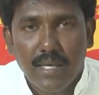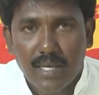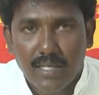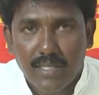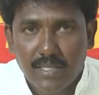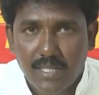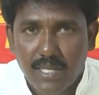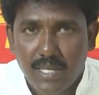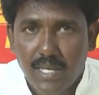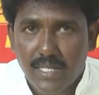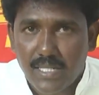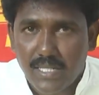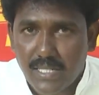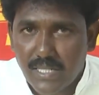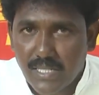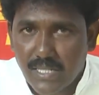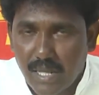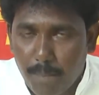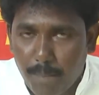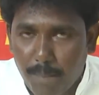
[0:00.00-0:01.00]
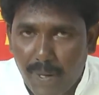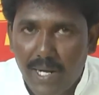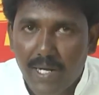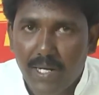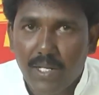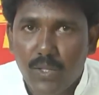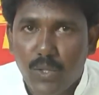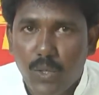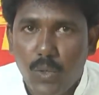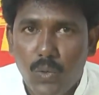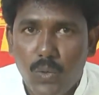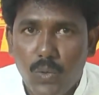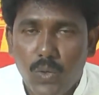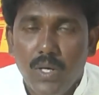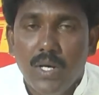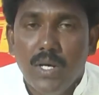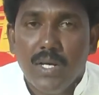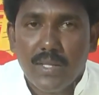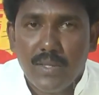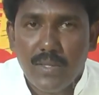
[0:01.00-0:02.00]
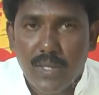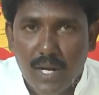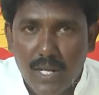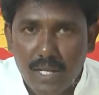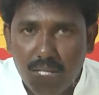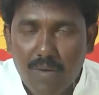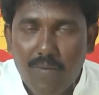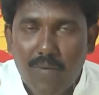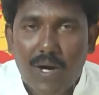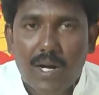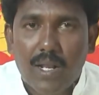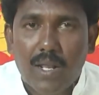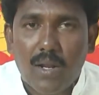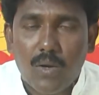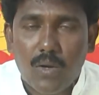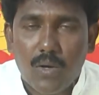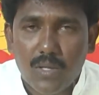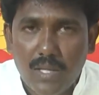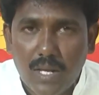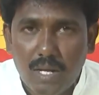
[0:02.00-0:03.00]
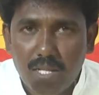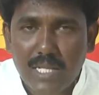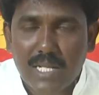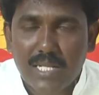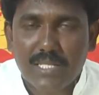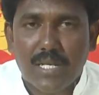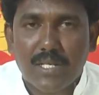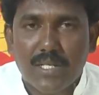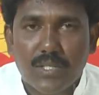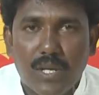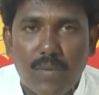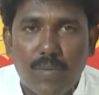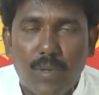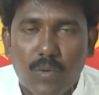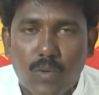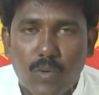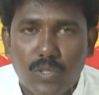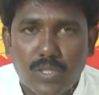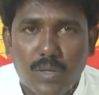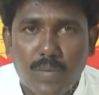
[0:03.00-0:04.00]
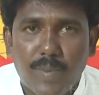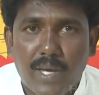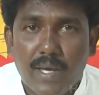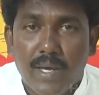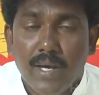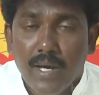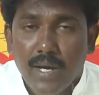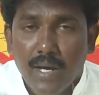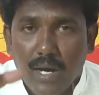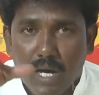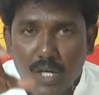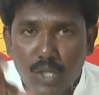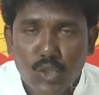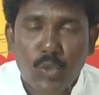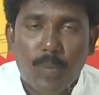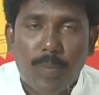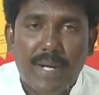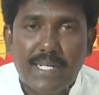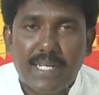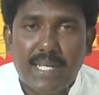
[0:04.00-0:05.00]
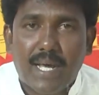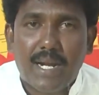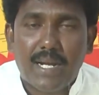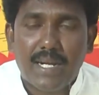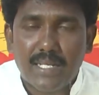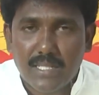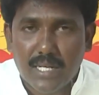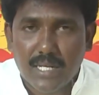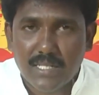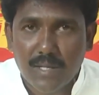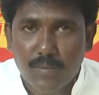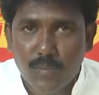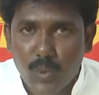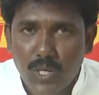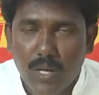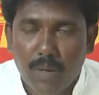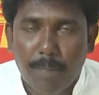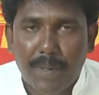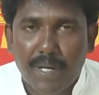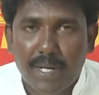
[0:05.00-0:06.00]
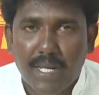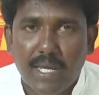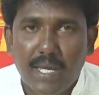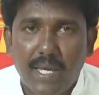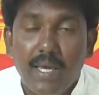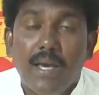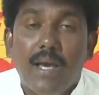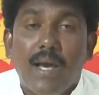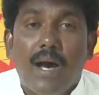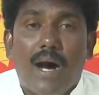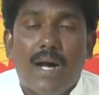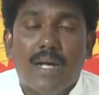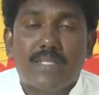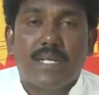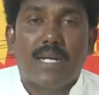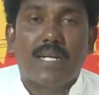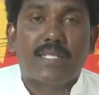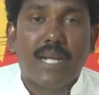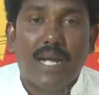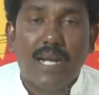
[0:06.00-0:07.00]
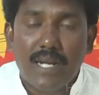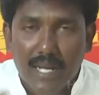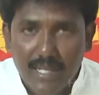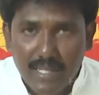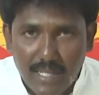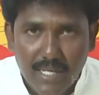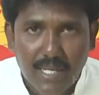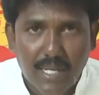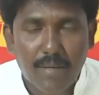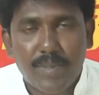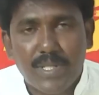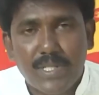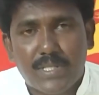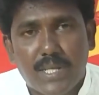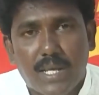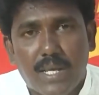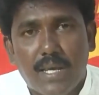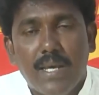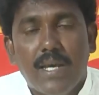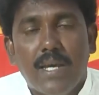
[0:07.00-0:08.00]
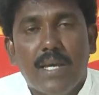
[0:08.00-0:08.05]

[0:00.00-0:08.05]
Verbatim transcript: ఎస్సీ ఎస్టీ సప్లాన్ నిధులు దళిత వాడల్లో దళిత సంక్షేమం కోసమే ఖర్చు పెట్టాలని చట్టం ఉన్నప్పటికీ ఆ చట్టాన్ని అతిక్రమించి